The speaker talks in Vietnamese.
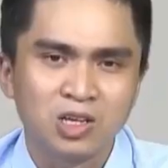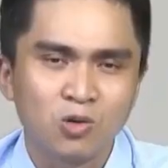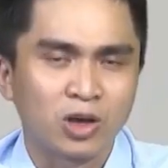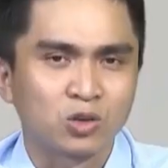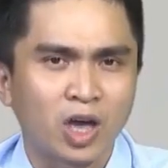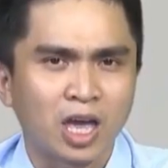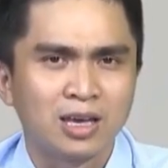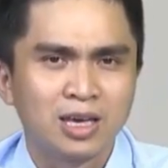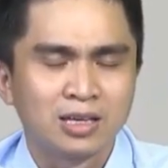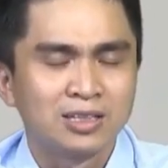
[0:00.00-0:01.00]
yếu hoàn toàn
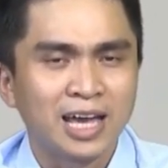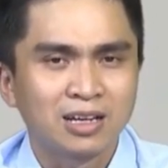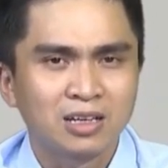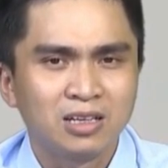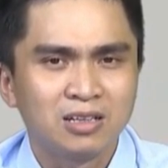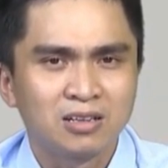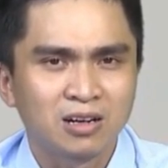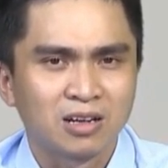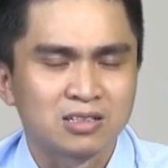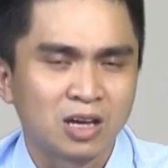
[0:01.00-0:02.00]
dáng đi
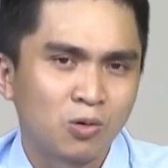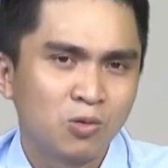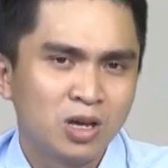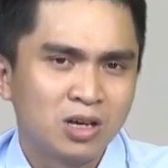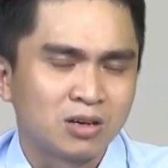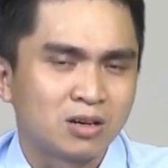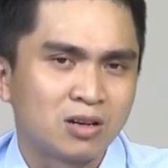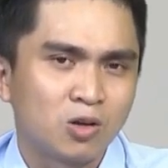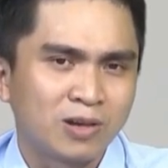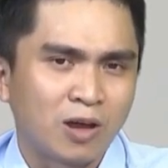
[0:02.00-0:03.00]
rất là xấu à,
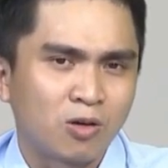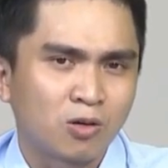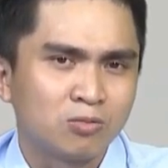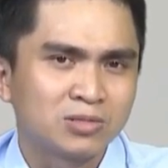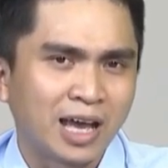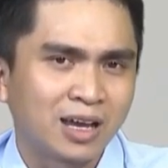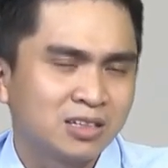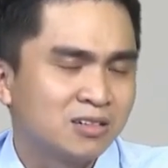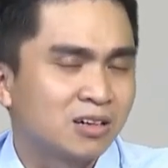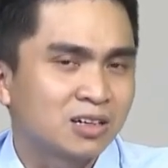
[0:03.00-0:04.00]
lúc nào nó cũng tăng cái
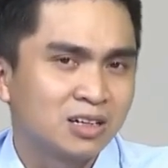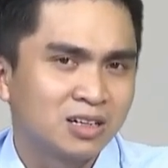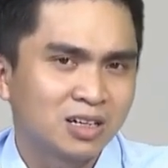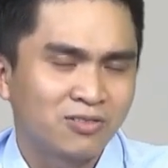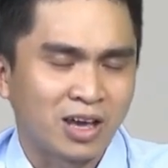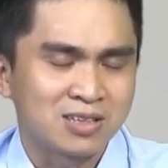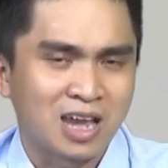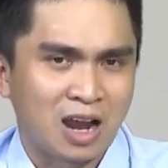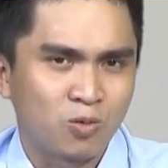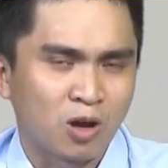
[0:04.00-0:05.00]
chân lực cơ cái phản
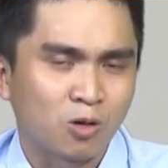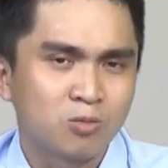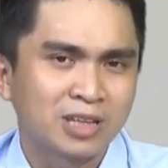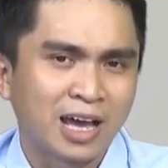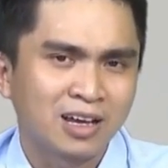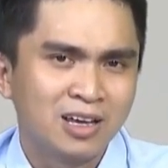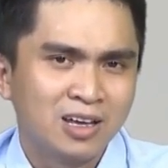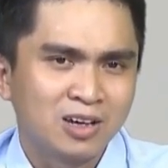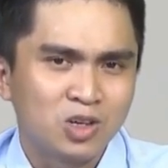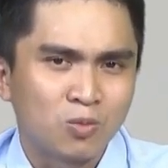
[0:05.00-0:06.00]
xạ lúc nào nó cũng tăng
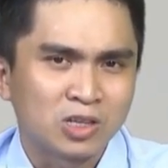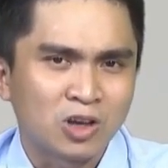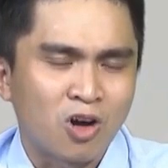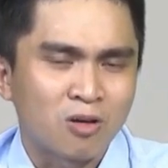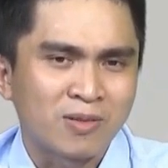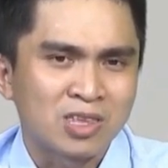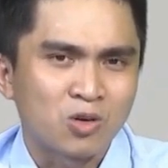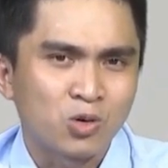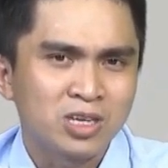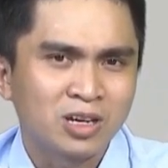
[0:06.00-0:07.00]
ví dụ mình ngồi mà mình
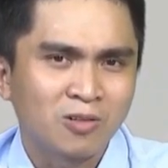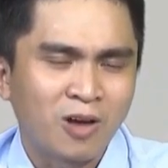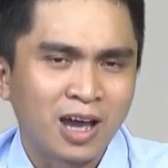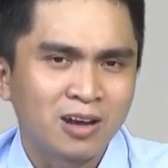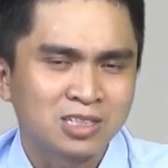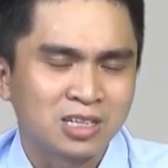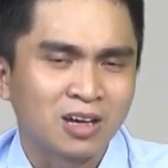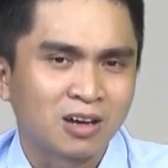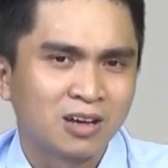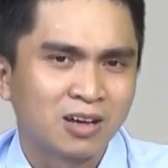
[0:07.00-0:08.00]
duỗi chân quá nó sẽ
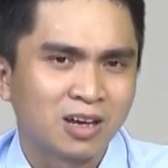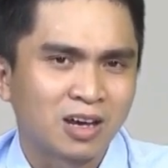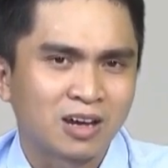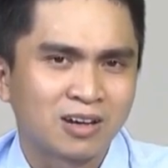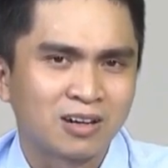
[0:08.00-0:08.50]
giật à,